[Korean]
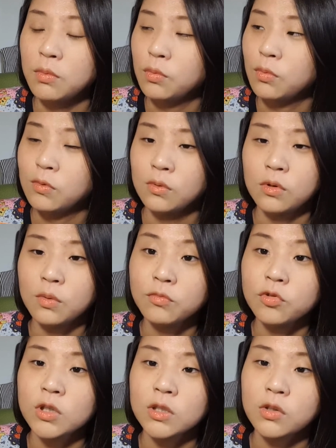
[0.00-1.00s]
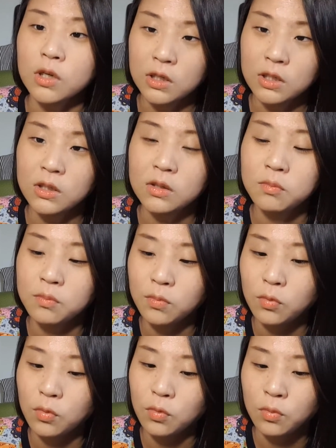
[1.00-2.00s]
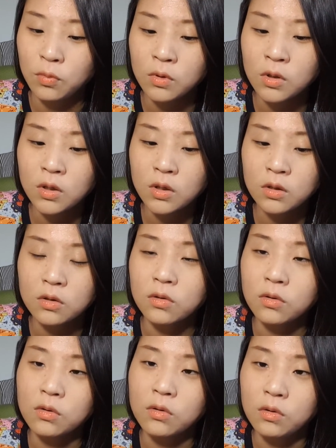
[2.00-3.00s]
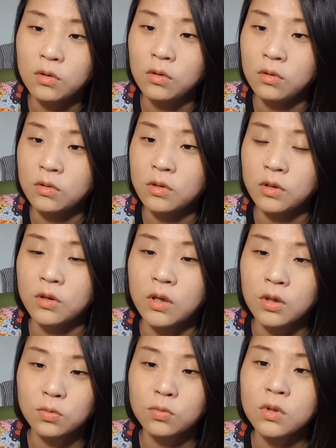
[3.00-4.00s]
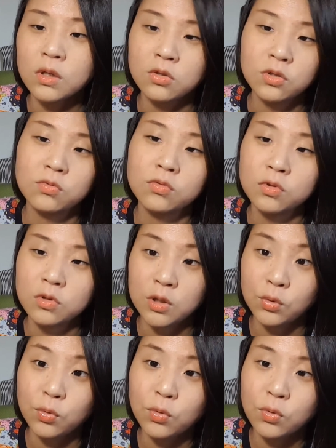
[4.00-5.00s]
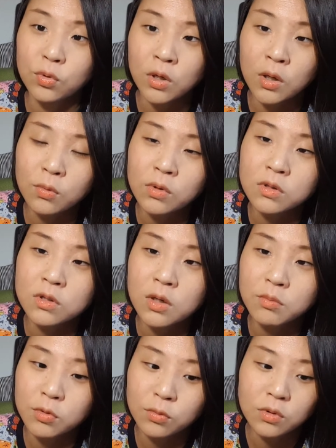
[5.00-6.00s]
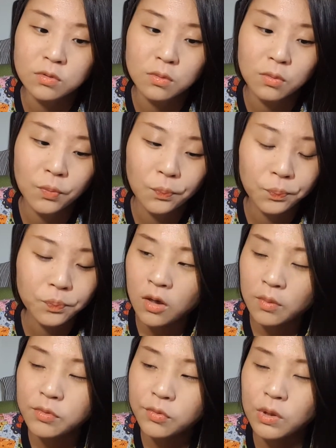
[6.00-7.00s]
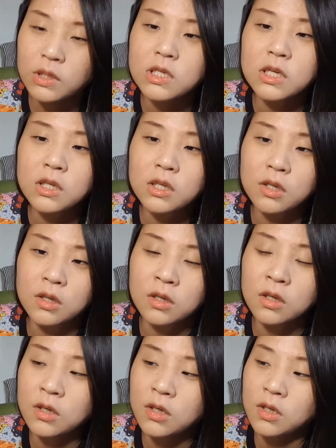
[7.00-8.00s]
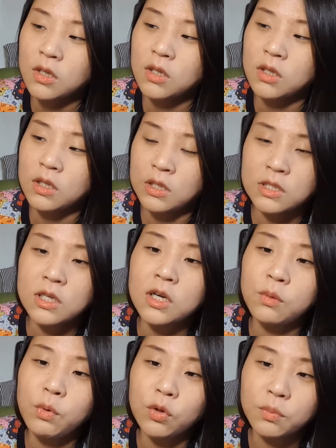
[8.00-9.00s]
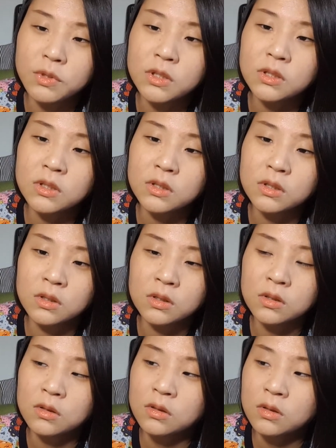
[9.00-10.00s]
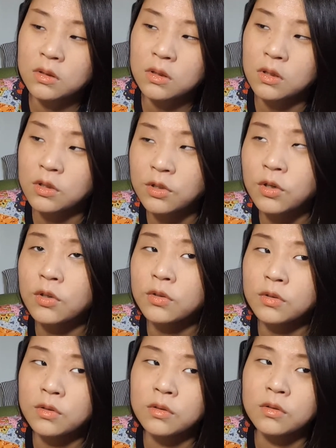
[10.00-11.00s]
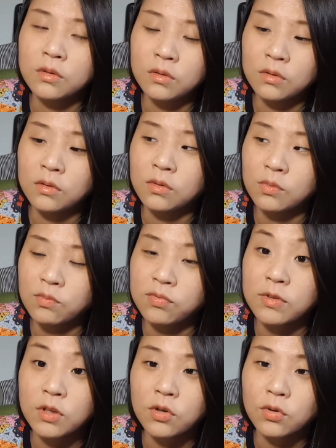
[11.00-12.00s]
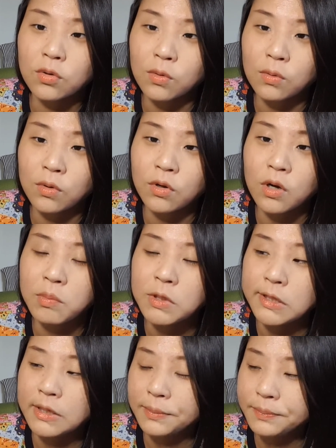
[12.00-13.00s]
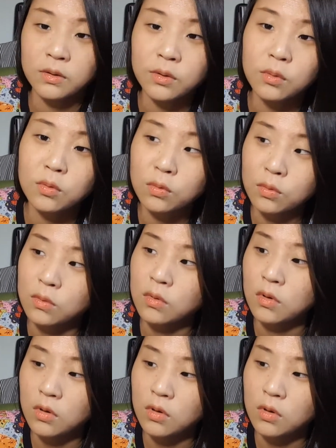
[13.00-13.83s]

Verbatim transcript: 뭐 염주라던가 뭐 그런 거를 이렇게 손에 쥐고서 기도를 하고 있는 사람들도 있었고, 아무튼 굉장히 긴장감이 넘치는 그런 분위기였던 걸로 기억합니다. 그리고